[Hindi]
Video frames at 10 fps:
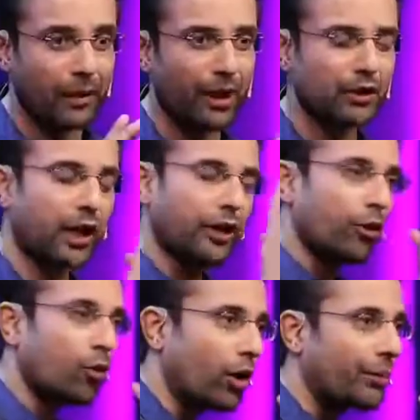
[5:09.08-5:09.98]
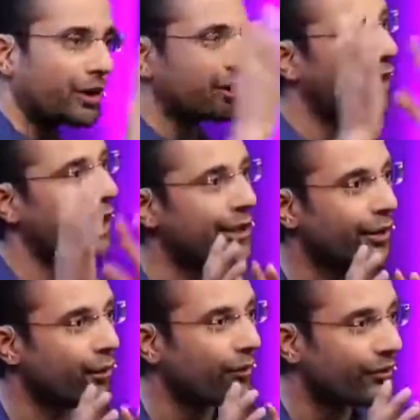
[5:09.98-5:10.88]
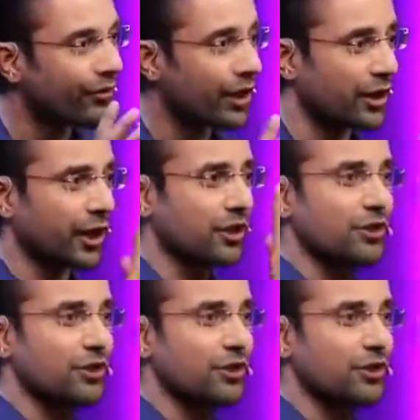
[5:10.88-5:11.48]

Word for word: कभी लगता है करूं कभी लगता है नहीं करूं फिर करने का